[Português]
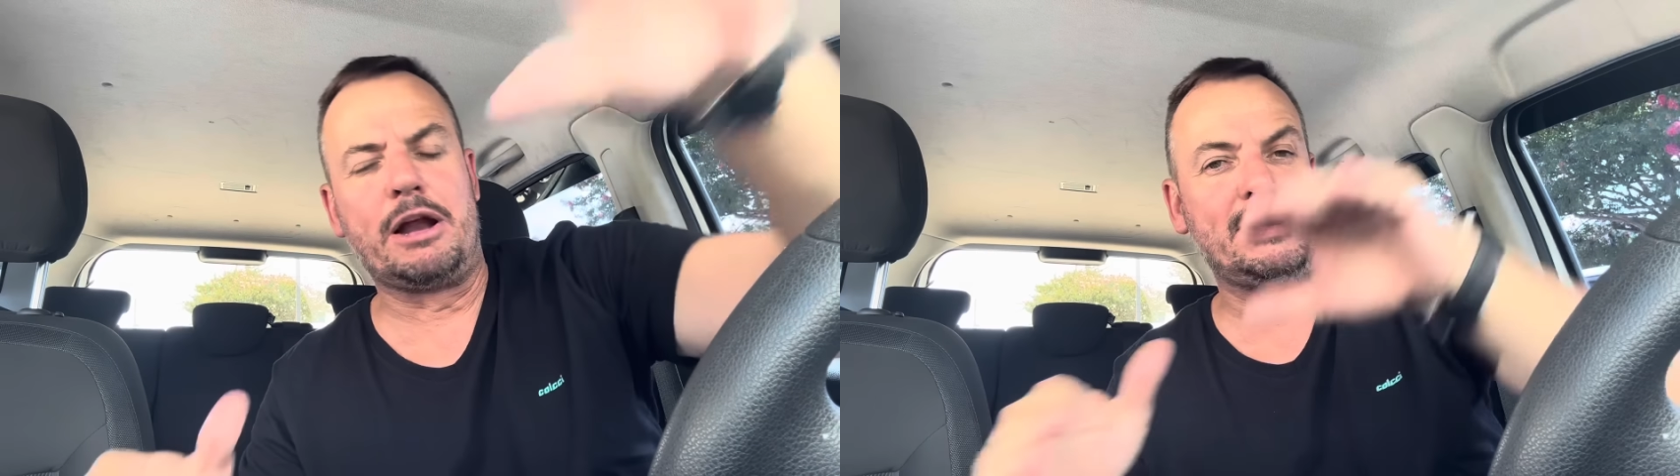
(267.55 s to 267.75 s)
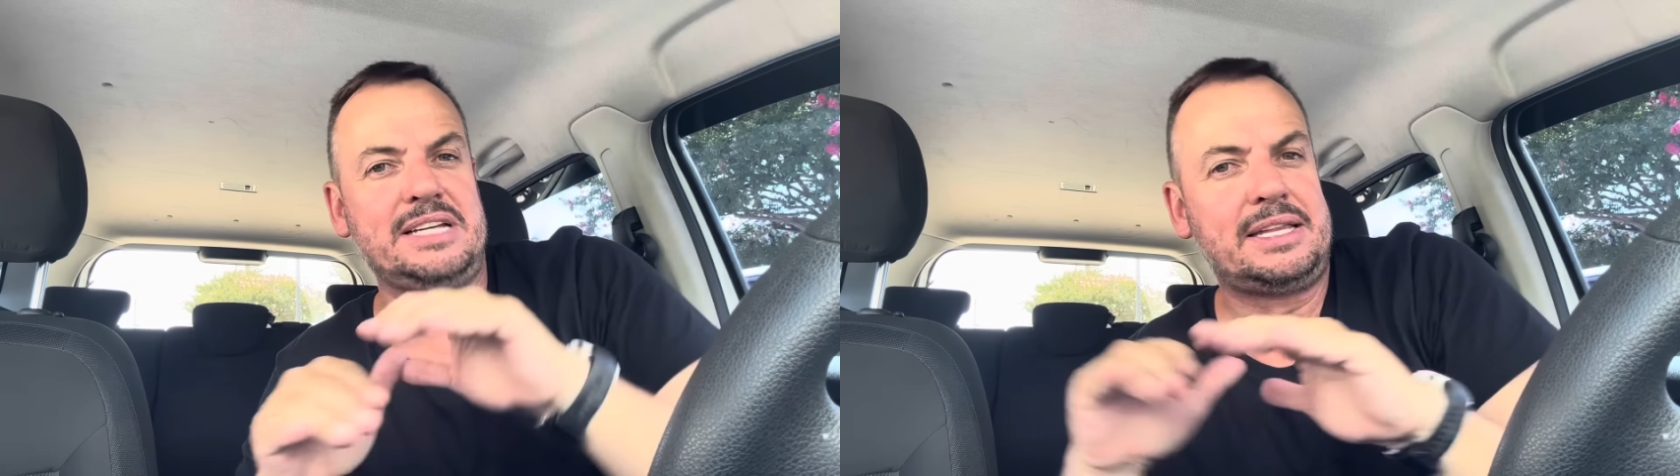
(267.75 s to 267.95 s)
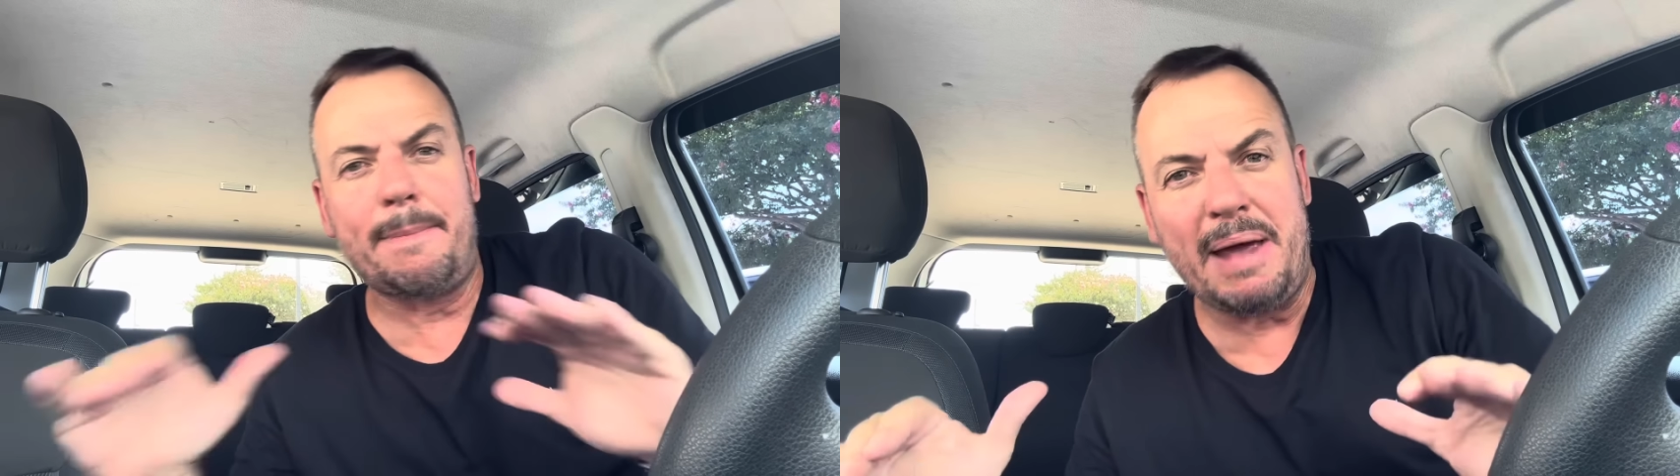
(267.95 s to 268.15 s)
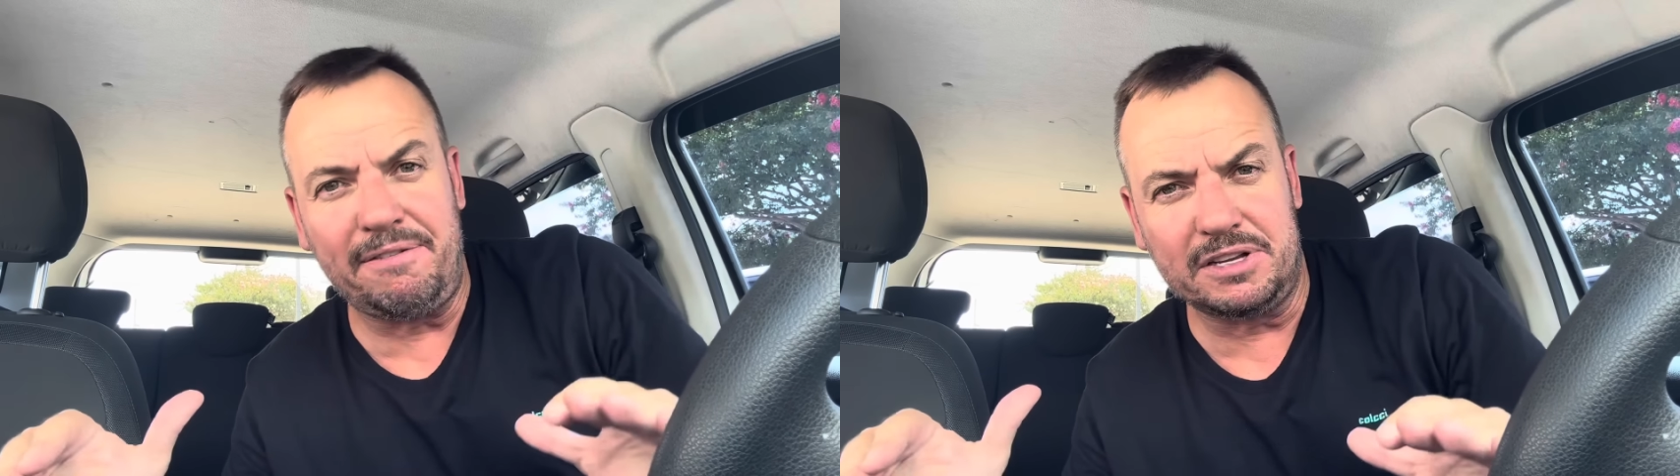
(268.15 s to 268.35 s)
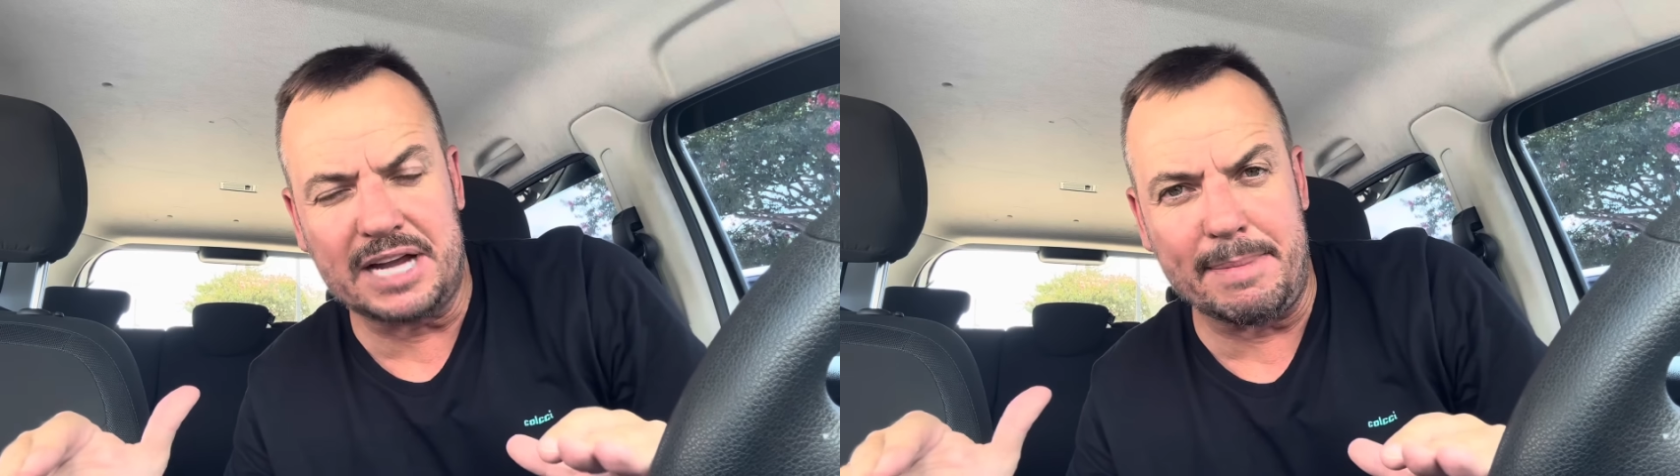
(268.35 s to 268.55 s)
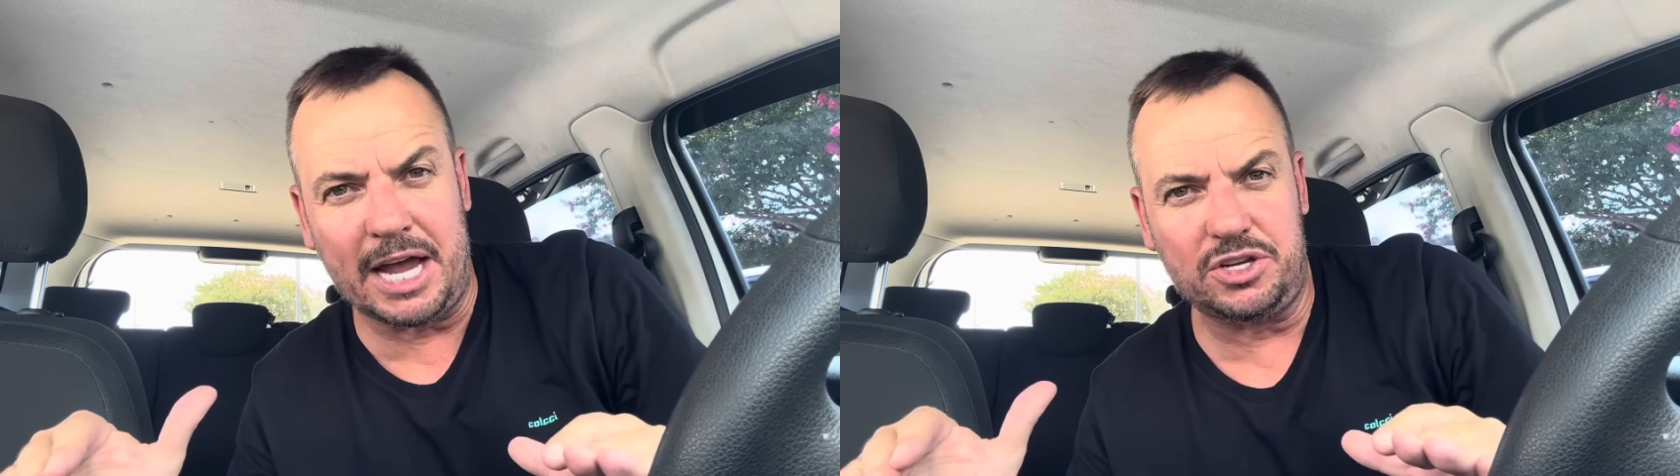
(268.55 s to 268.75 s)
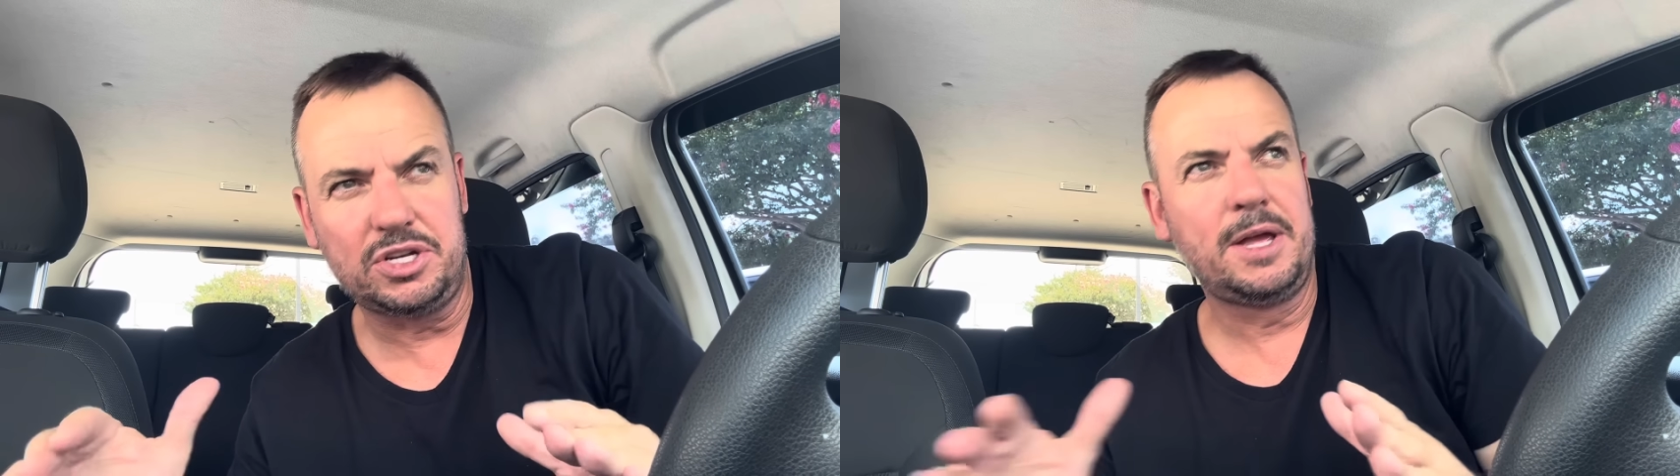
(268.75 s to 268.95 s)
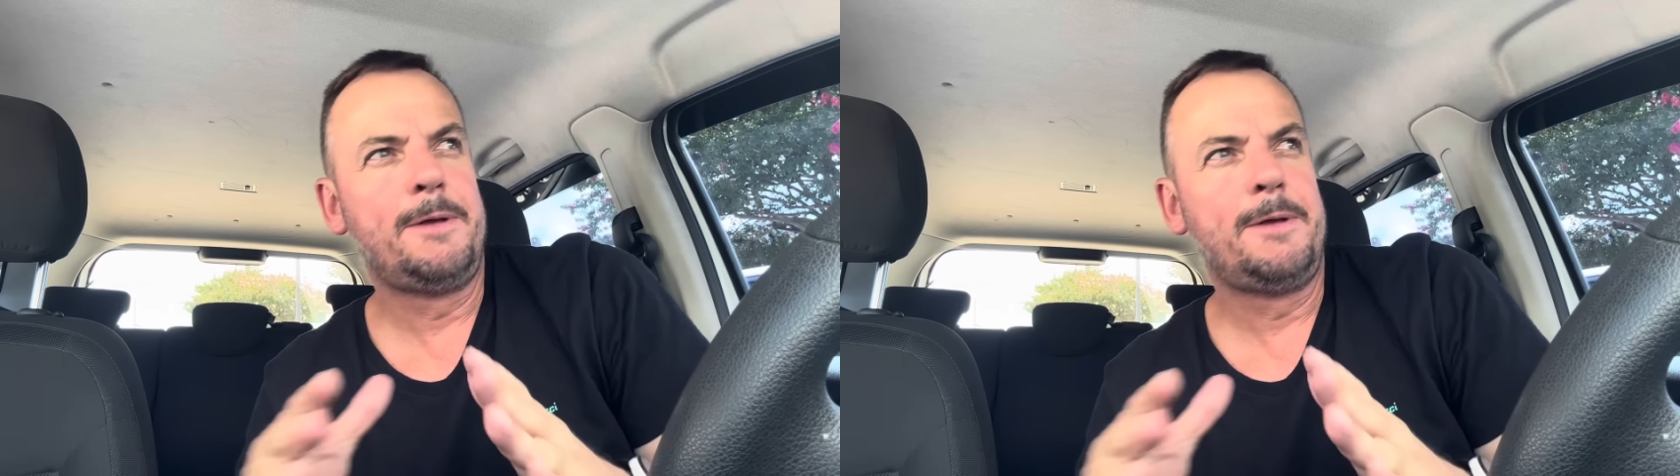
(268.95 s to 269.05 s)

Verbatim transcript: mas ele está bem fisicamente.